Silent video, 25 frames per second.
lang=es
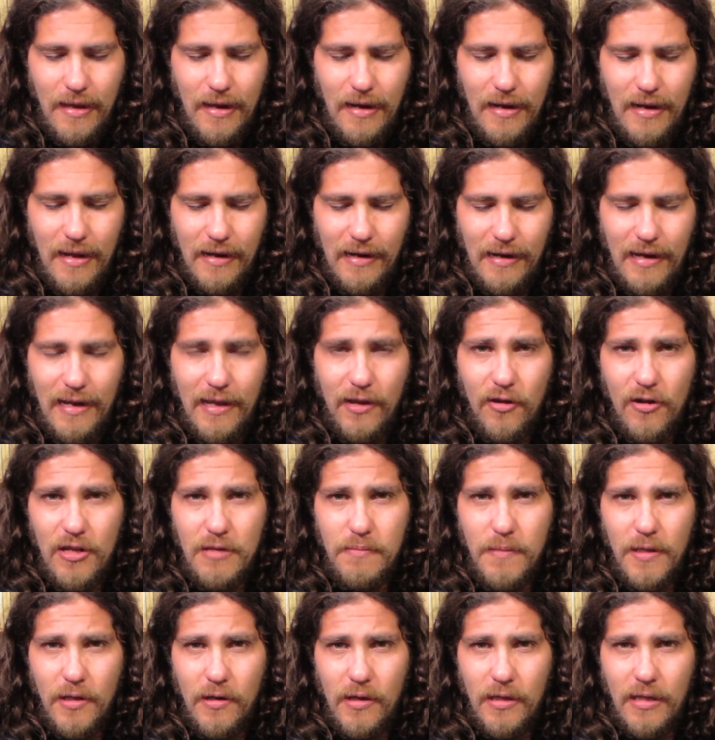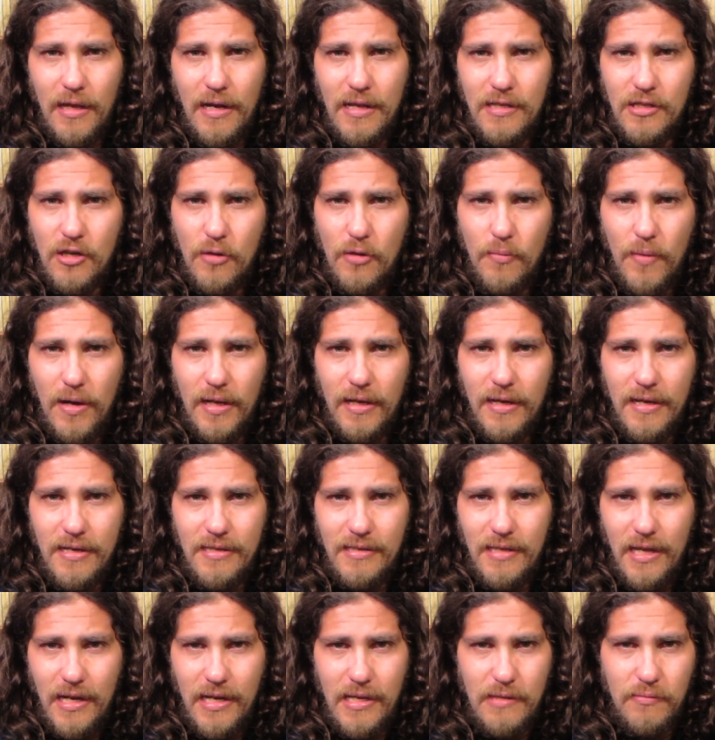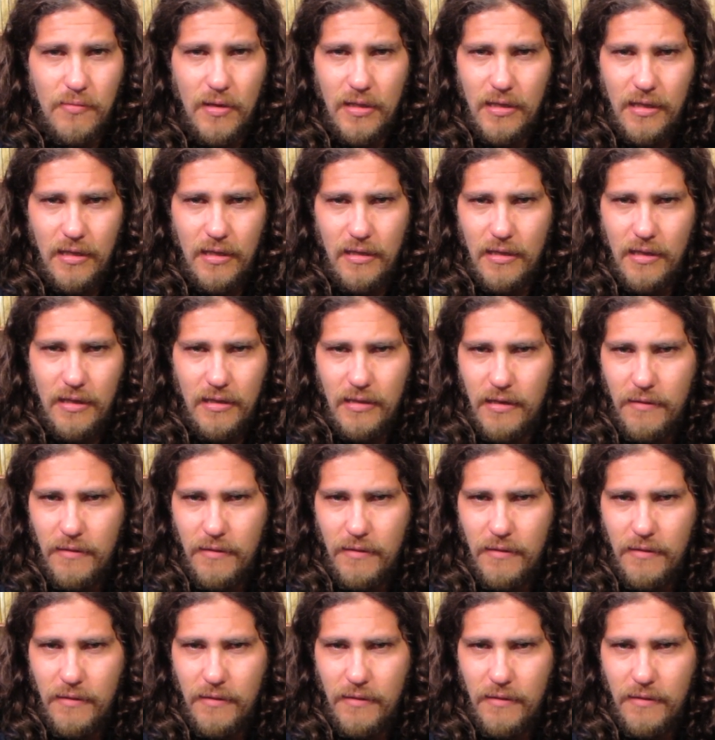religiones minoritarias como el cristianismo en